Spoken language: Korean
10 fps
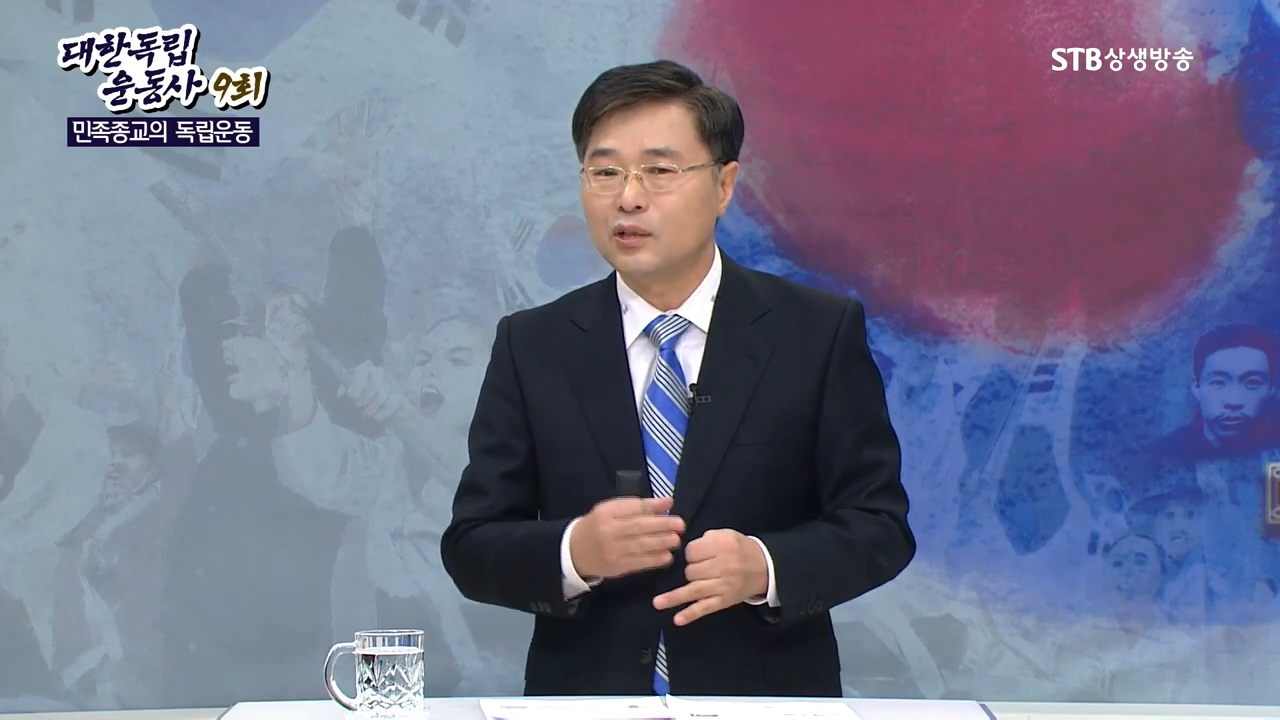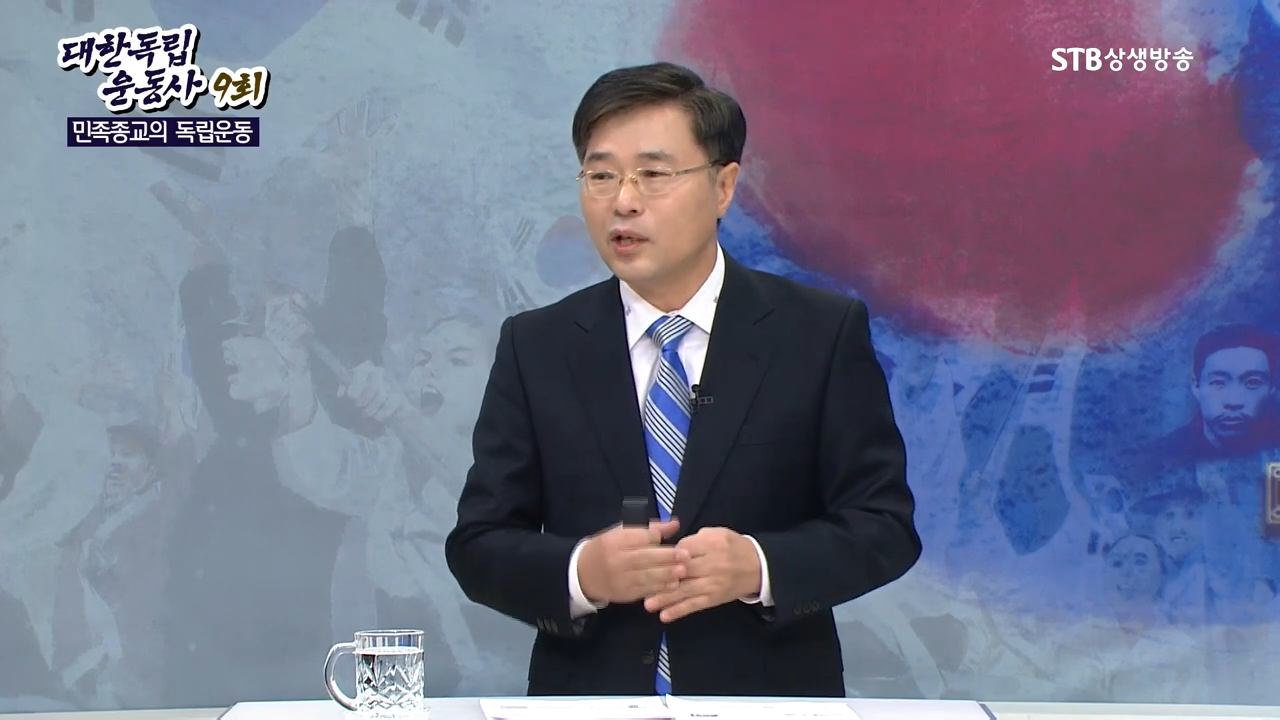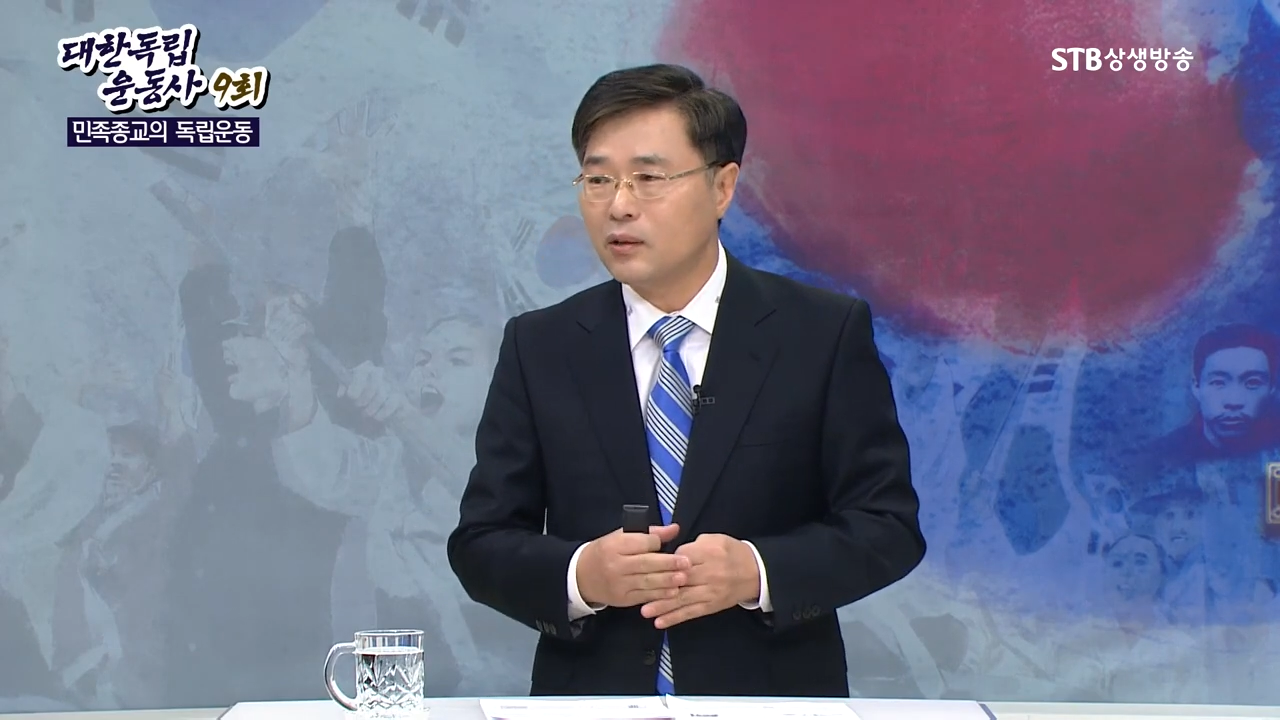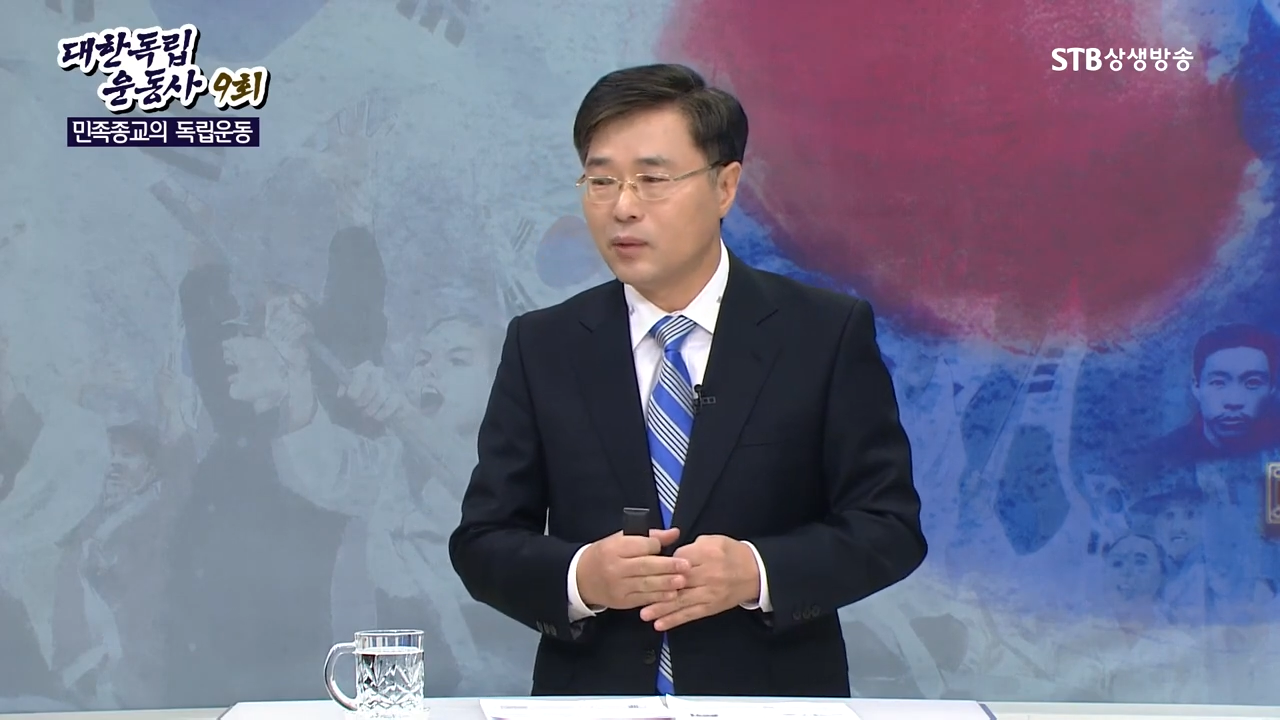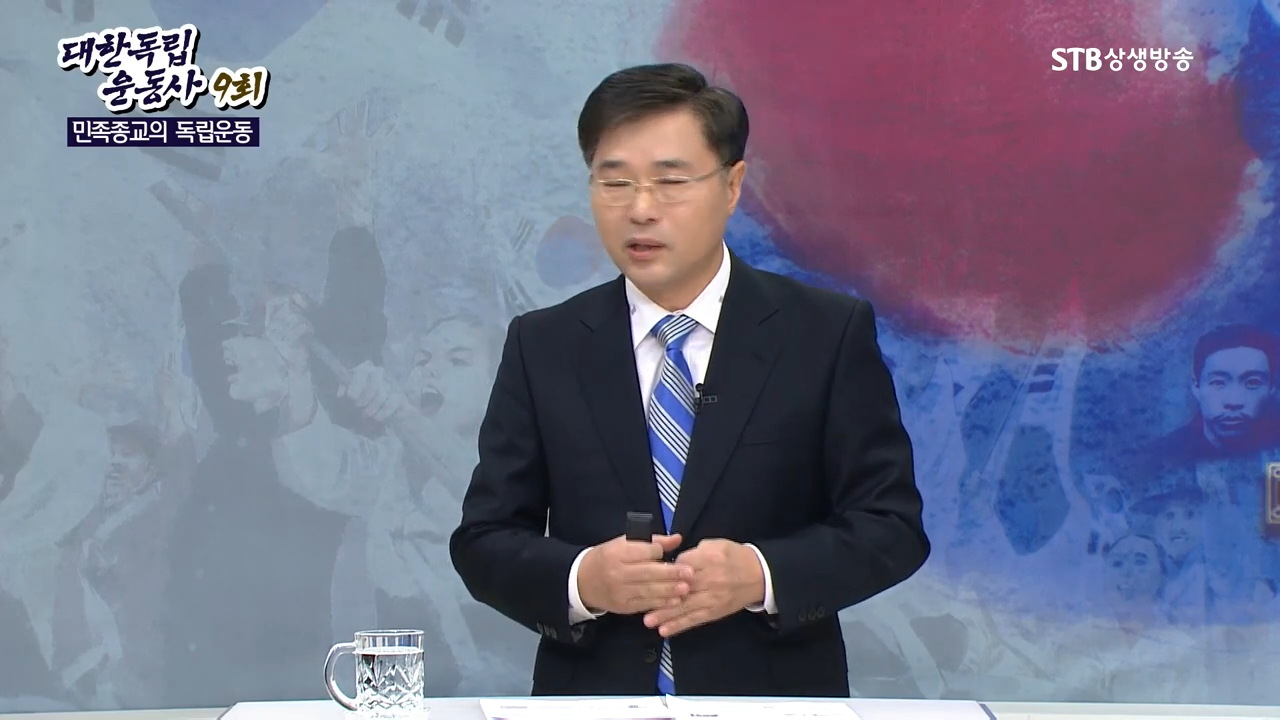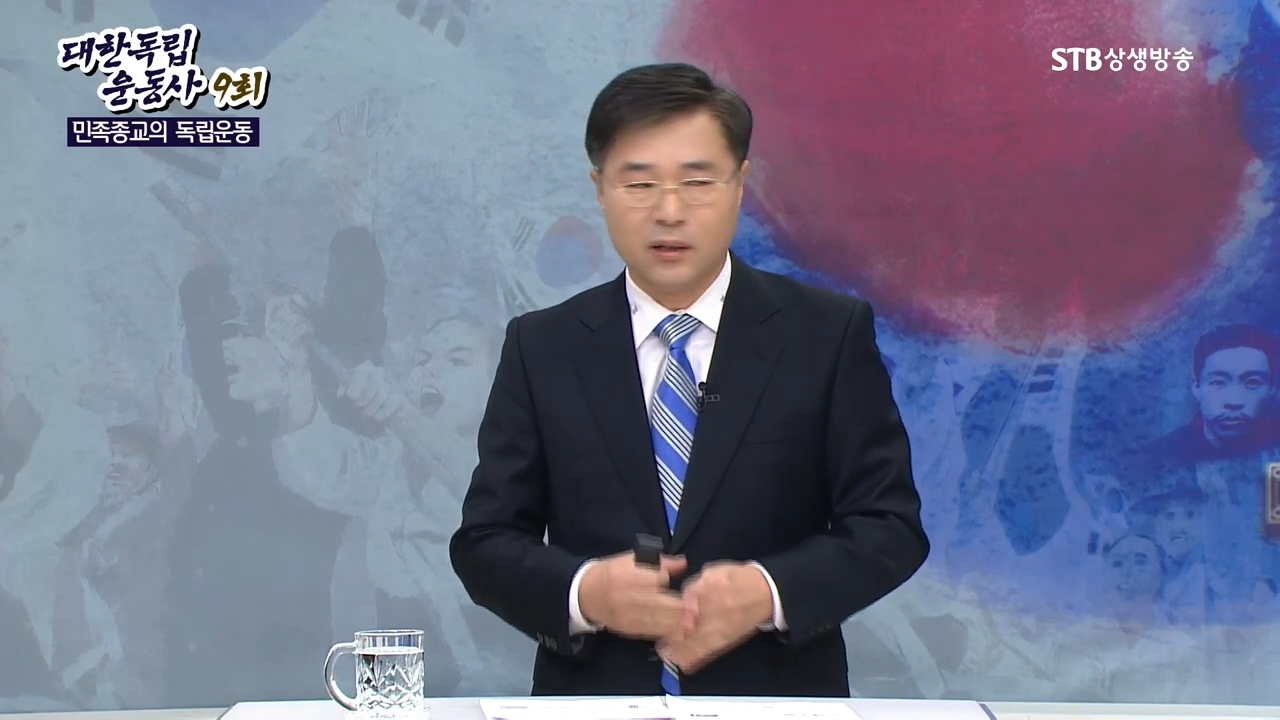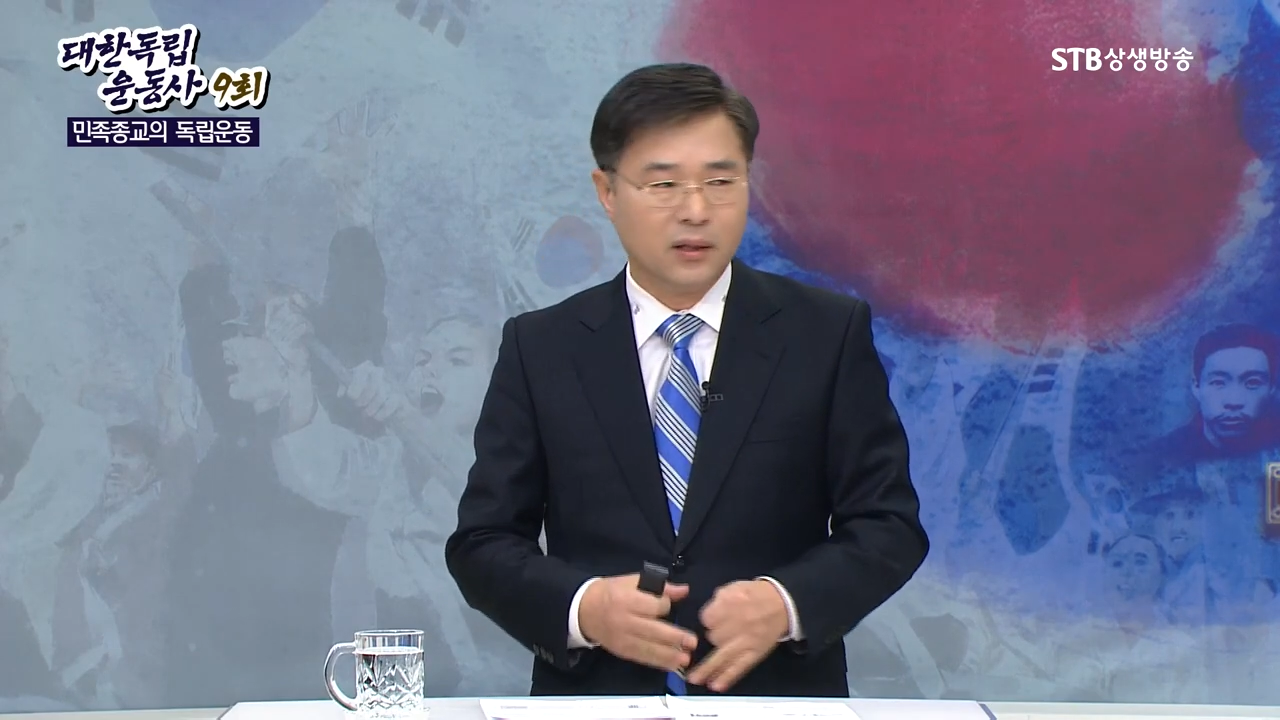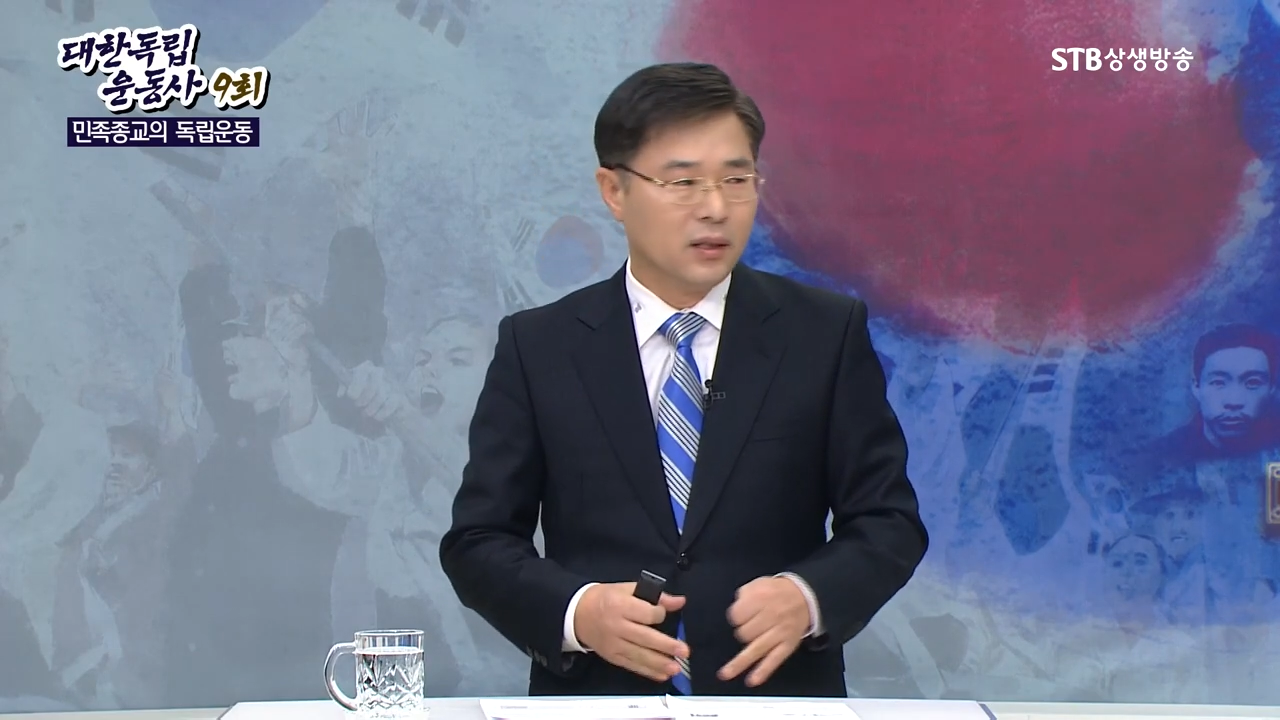위에는 뭐냐?